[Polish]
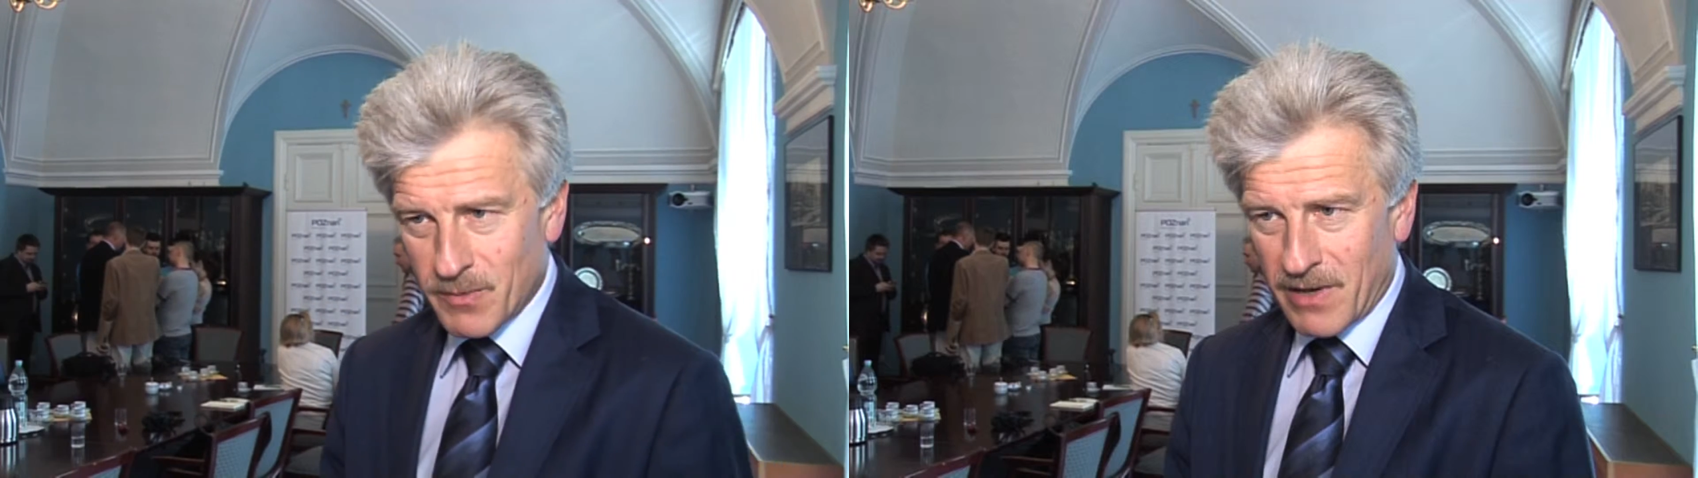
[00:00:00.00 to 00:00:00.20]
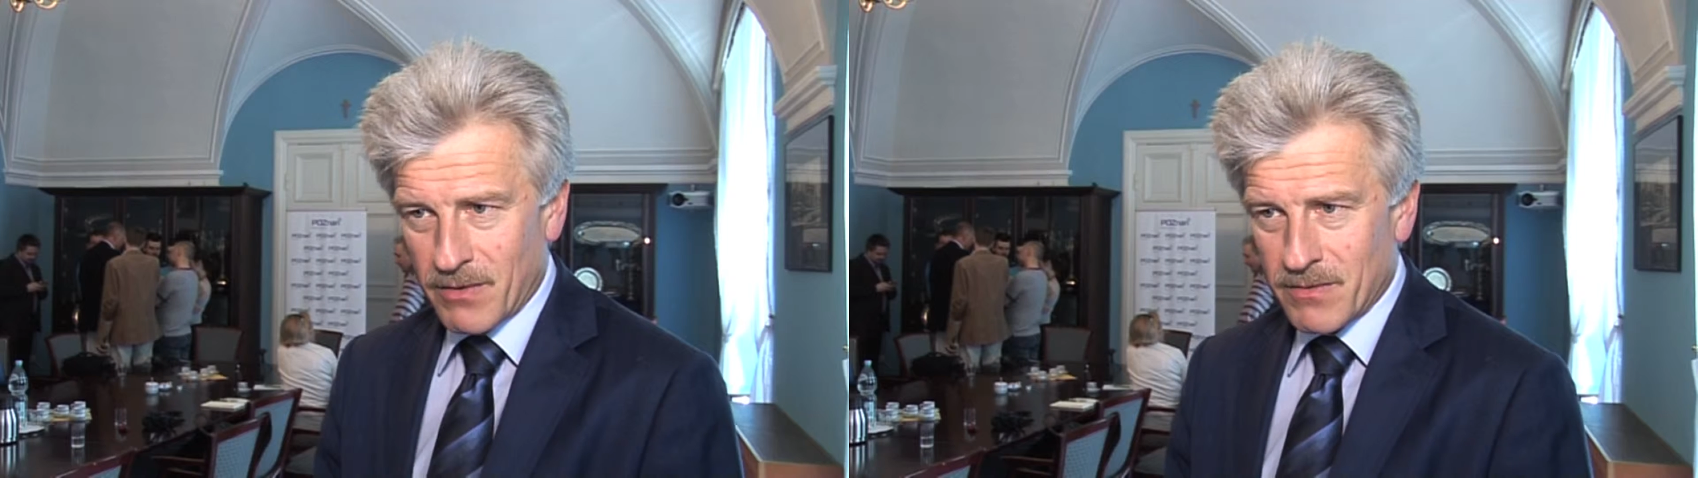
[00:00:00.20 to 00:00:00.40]

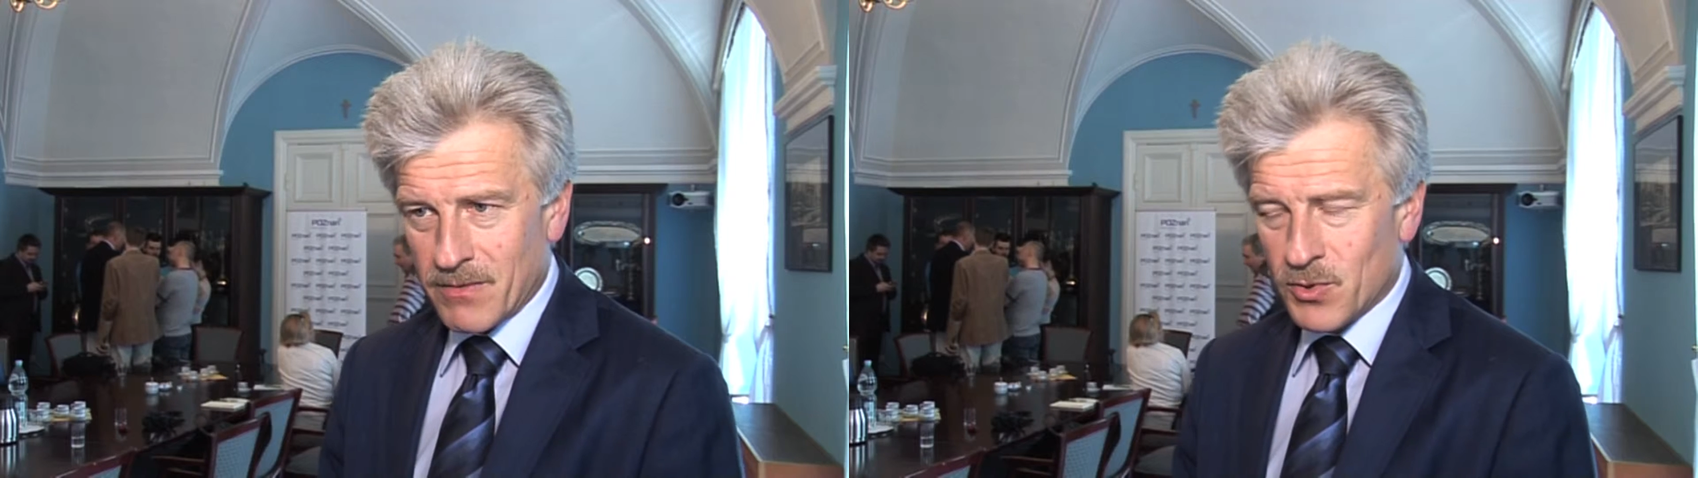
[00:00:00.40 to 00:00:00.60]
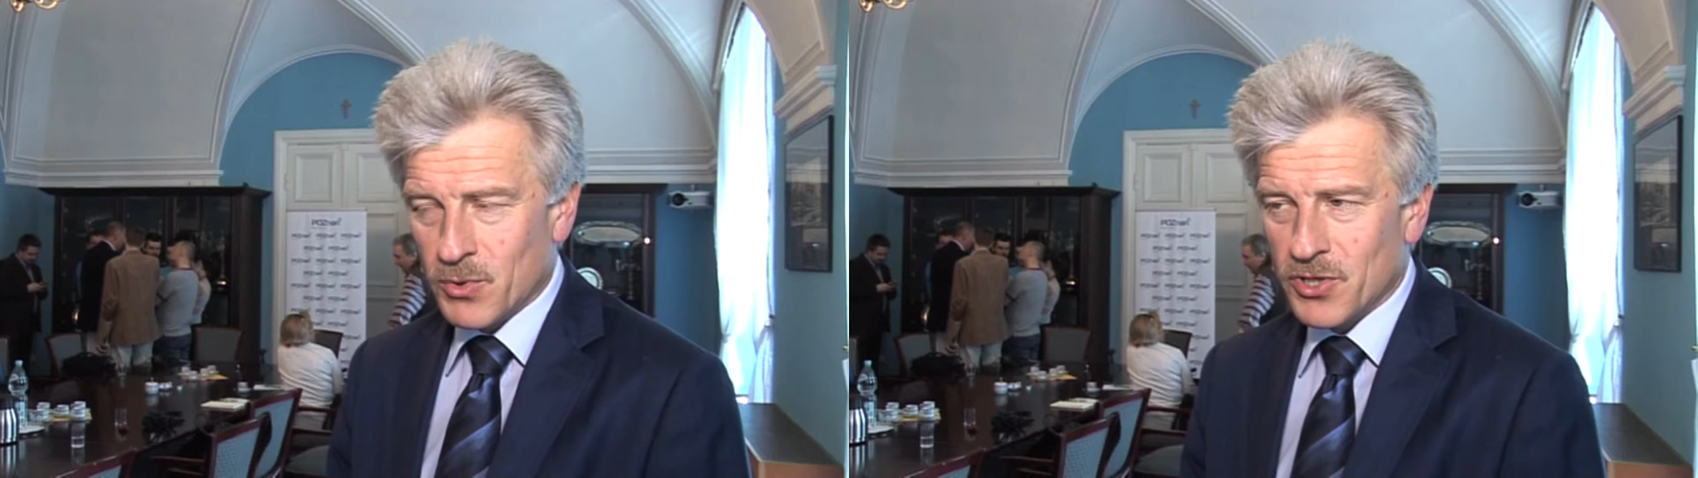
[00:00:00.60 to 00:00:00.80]

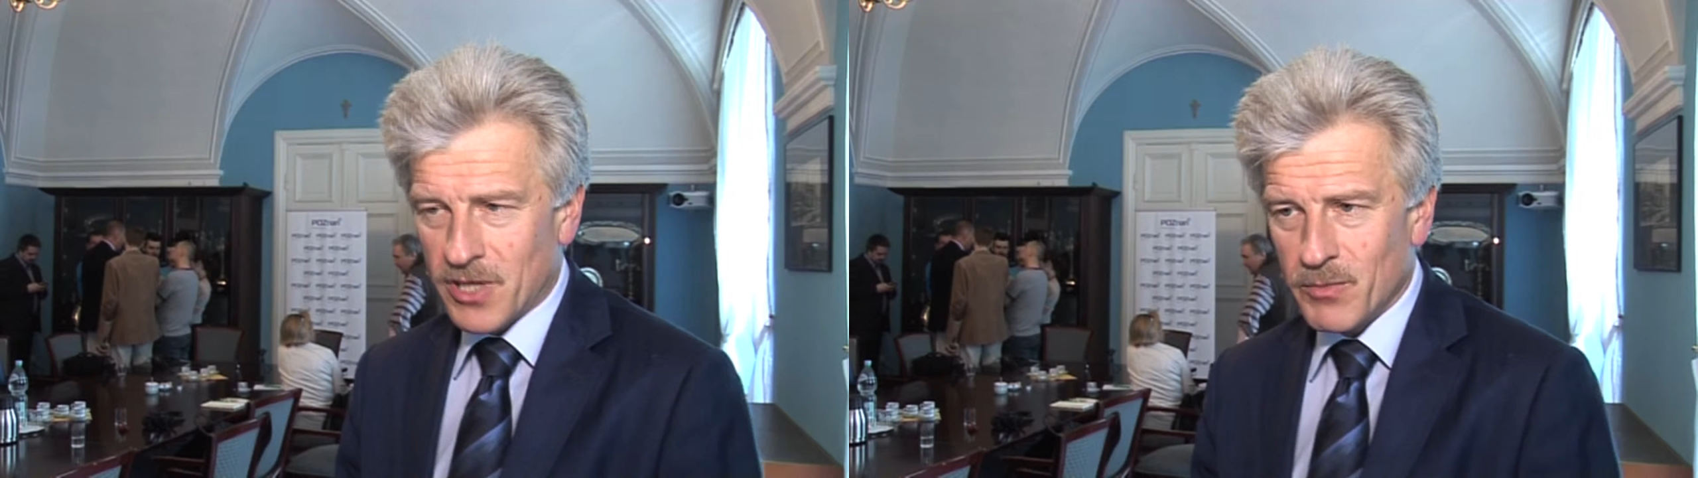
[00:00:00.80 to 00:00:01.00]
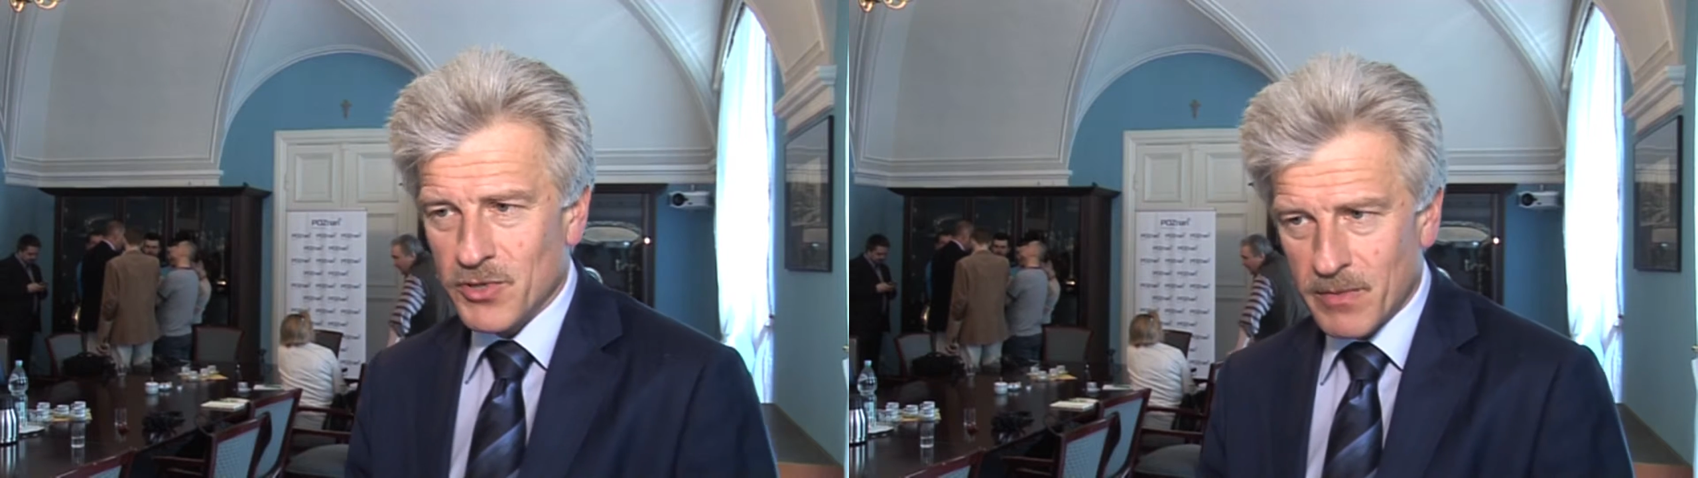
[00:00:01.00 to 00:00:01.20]
Mają służyć
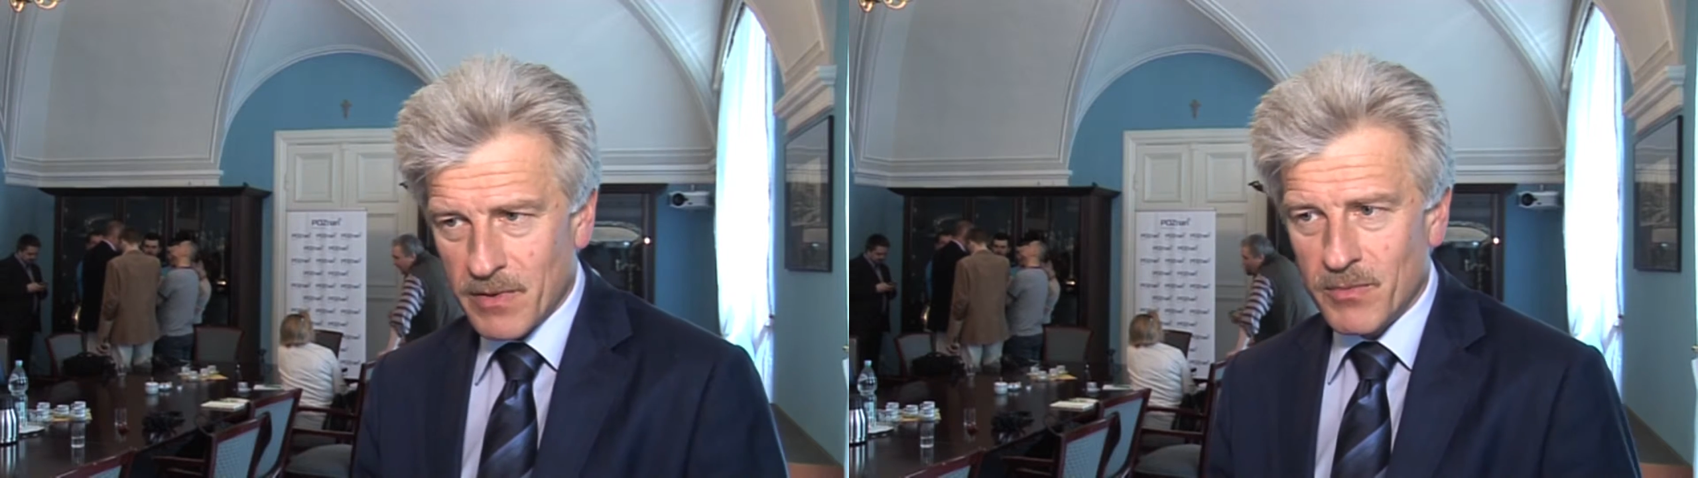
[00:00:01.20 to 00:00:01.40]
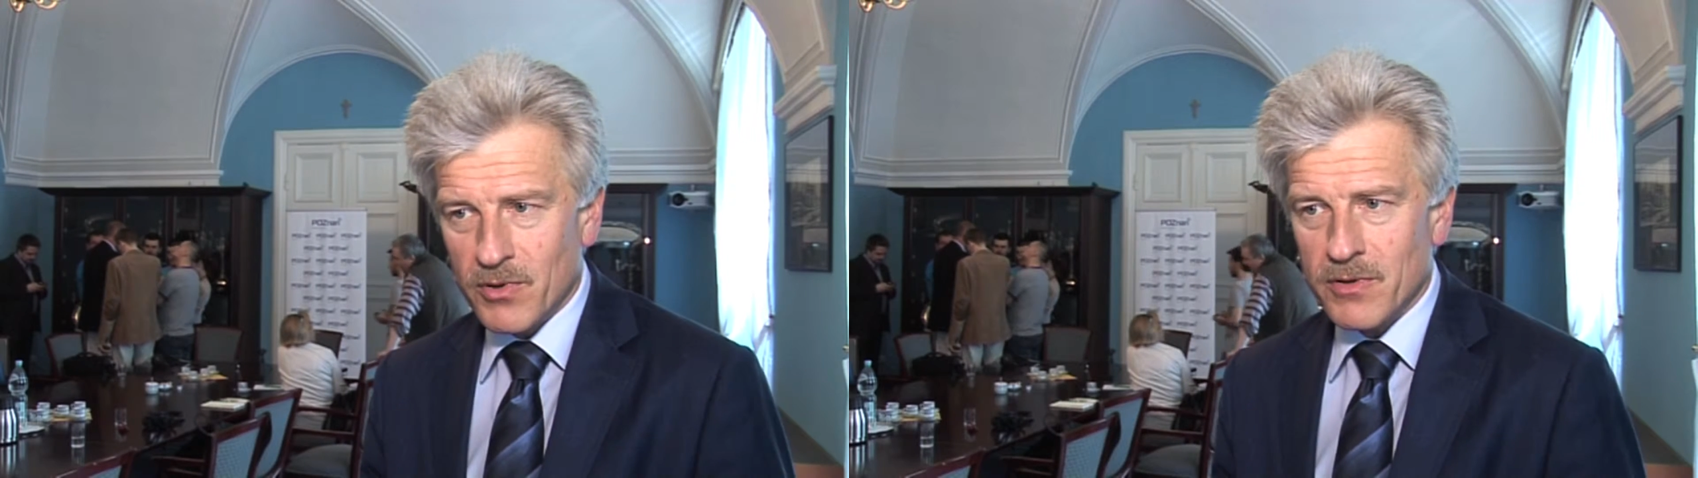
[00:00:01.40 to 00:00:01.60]
temu,
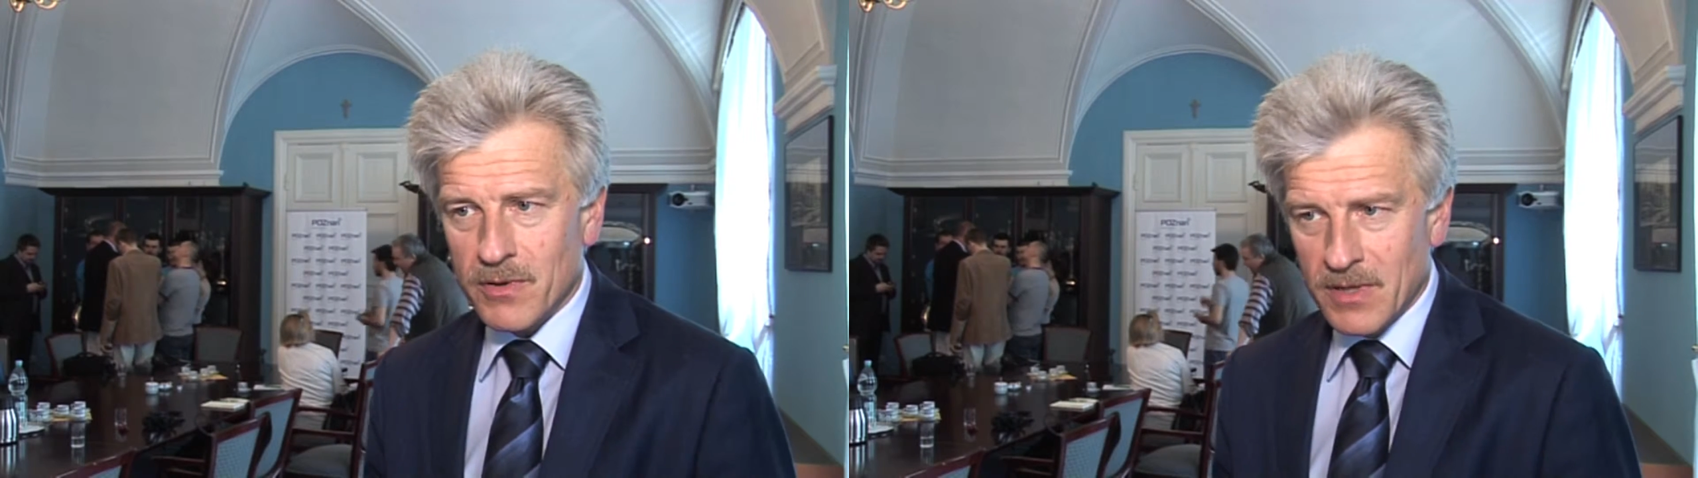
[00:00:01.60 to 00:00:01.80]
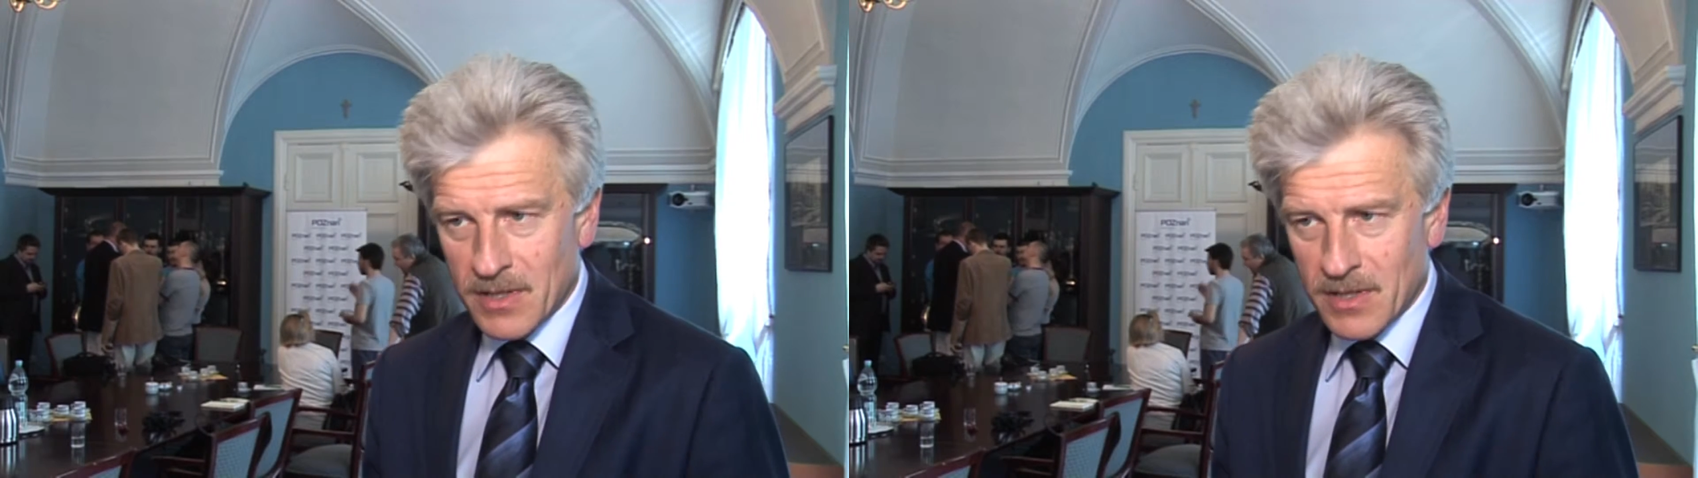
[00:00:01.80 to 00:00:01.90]
żeby było